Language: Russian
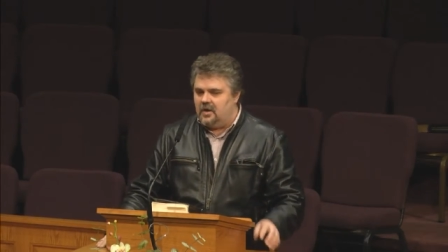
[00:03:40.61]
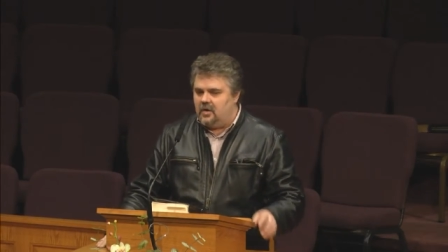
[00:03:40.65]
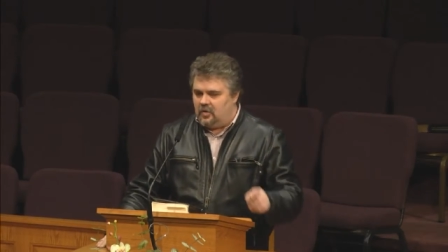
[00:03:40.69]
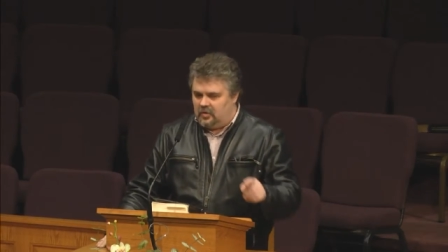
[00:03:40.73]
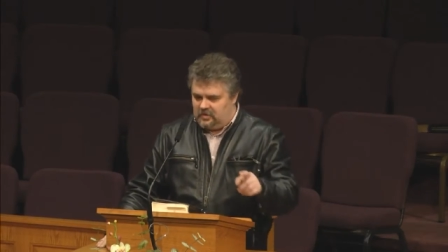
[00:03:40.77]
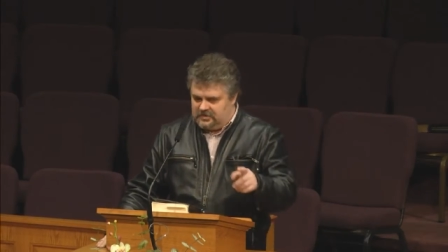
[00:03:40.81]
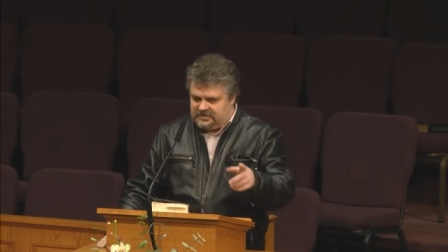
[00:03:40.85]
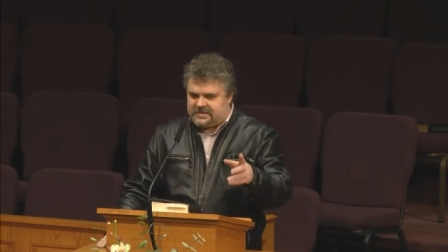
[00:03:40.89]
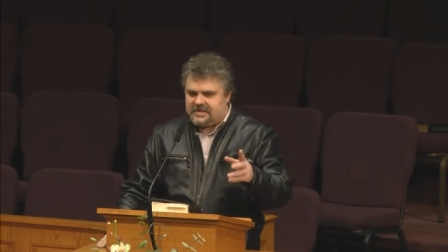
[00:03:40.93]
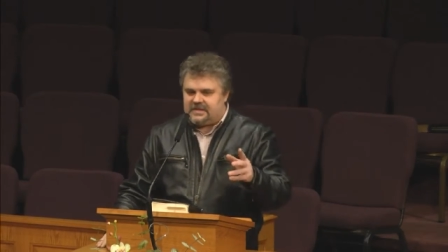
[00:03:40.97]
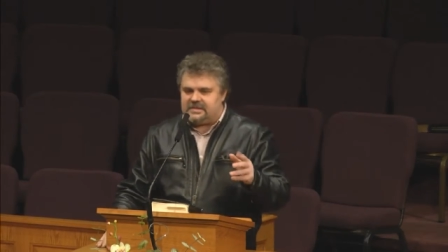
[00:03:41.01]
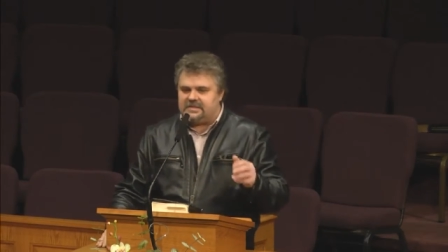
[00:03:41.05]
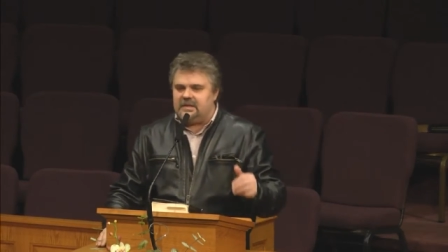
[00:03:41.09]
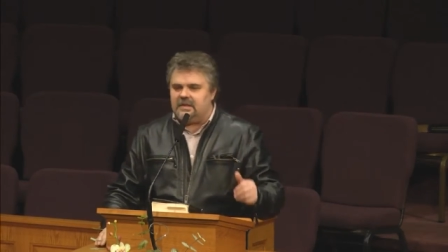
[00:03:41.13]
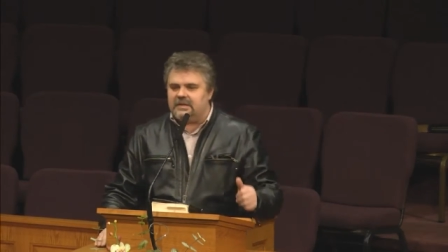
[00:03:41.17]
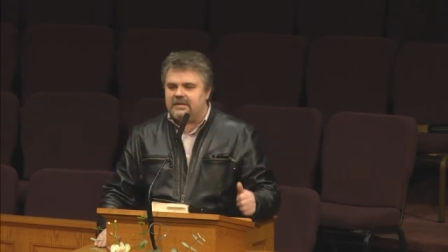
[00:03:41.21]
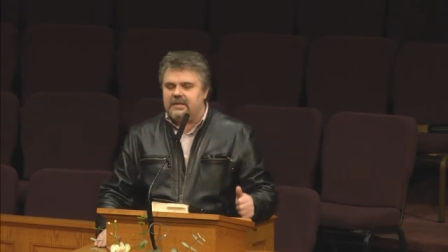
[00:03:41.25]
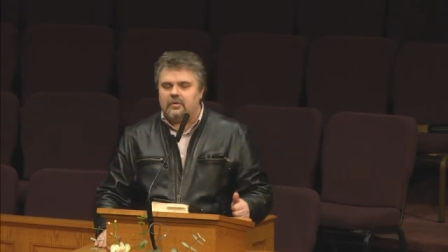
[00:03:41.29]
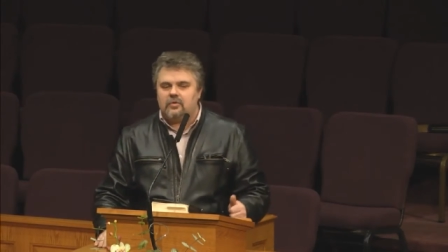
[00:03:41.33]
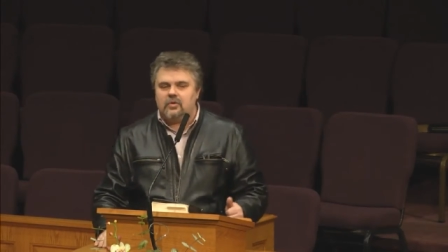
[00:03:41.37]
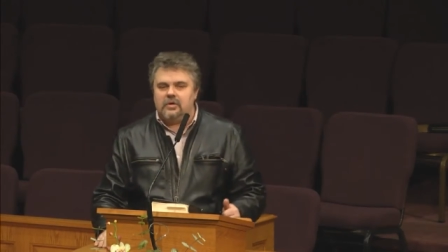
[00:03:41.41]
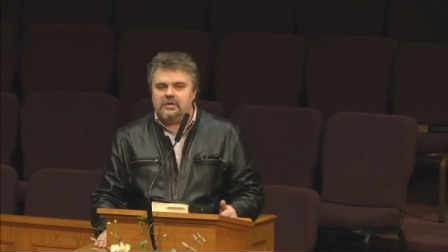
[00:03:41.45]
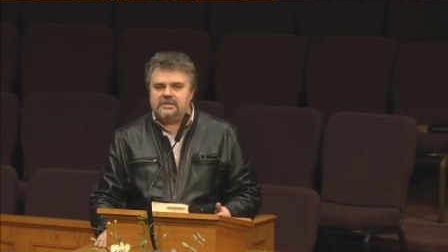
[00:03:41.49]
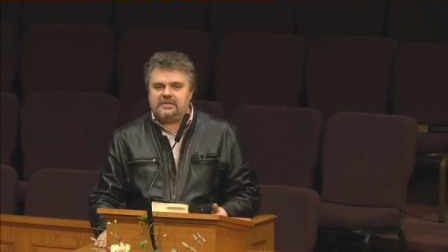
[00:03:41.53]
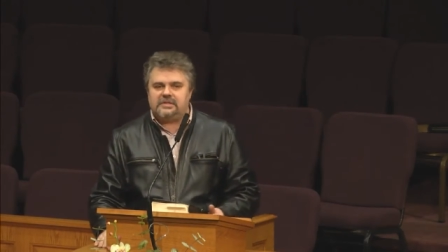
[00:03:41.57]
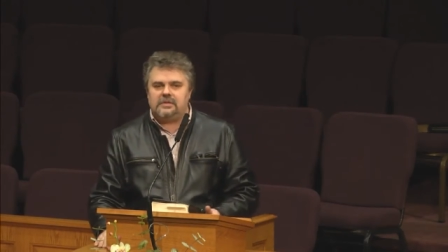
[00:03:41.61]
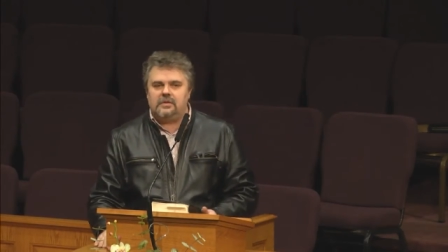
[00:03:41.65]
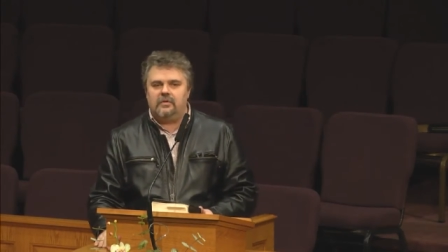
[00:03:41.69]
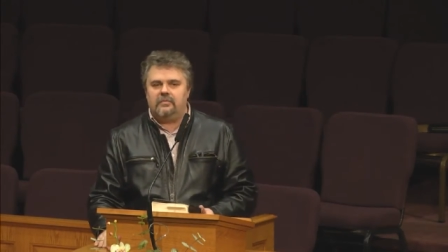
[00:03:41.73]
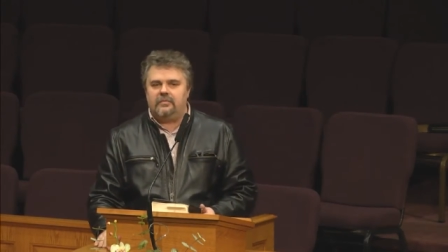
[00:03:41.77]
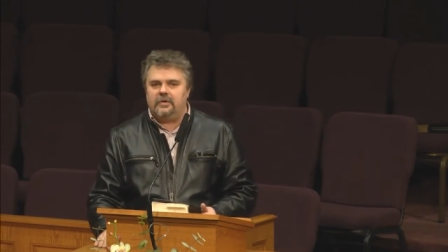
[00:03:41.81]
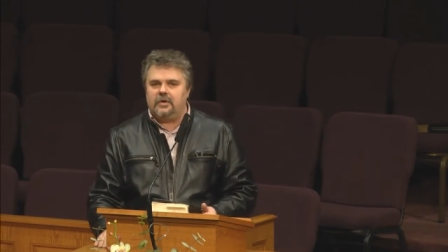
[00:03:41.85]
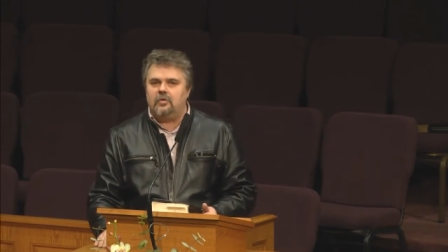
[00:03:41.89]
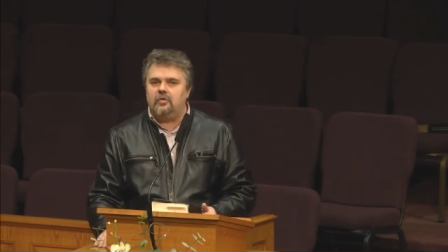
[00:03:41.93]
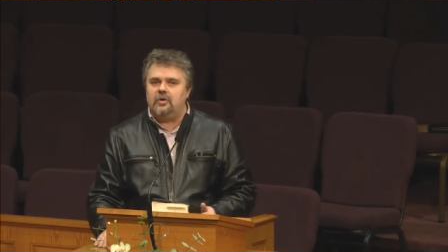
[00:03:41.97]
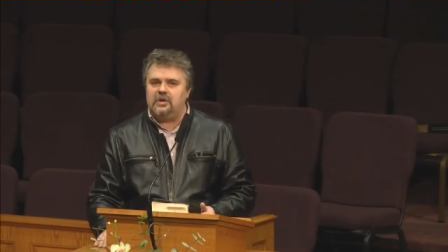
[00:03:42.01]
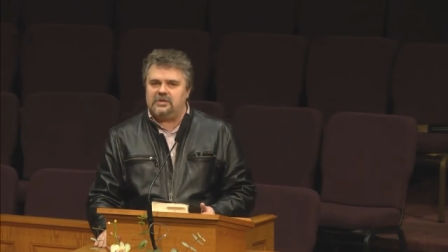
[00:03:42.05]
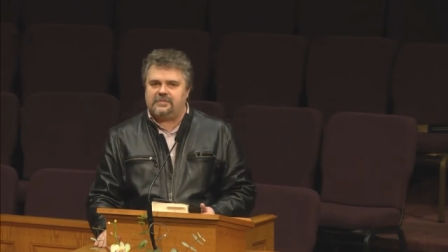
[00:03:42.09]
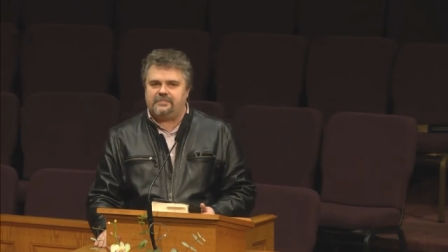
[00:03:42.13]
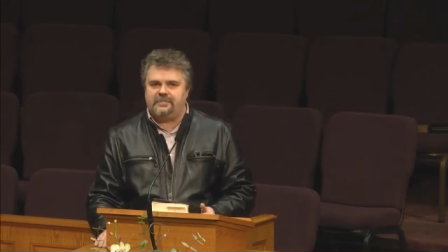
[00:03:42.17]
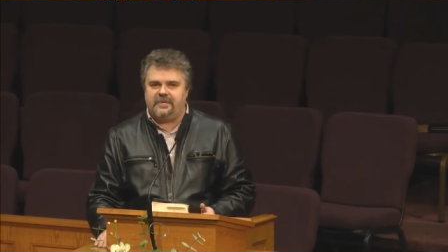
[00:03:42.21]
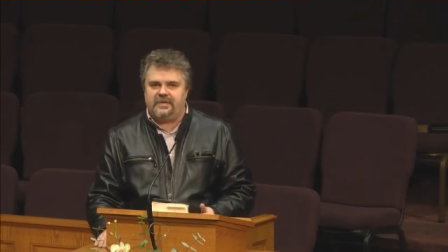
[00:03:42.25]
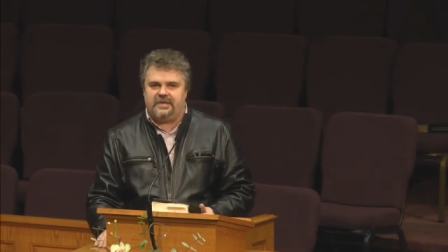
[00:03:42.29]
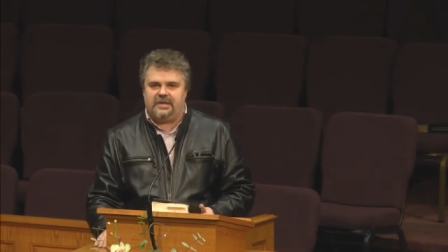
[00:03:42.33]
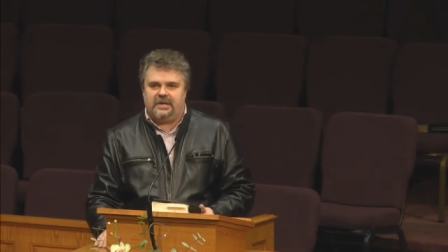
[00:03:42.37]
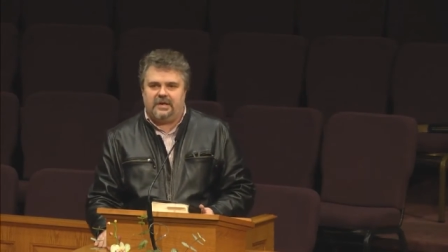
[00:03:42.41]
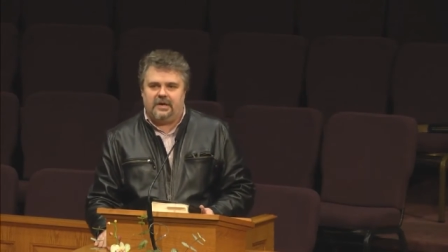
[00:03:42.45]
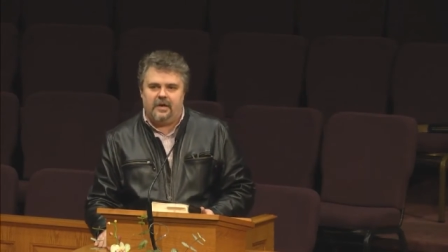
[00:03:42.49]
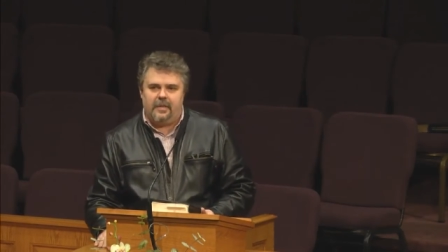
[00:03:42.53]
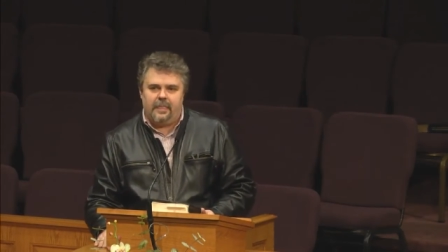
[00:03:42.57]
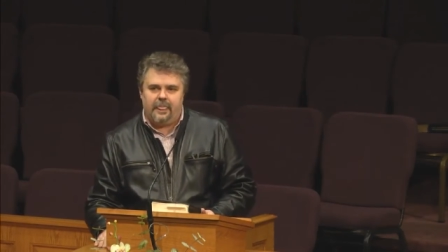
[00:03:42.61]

он сказал такое слово, Господи,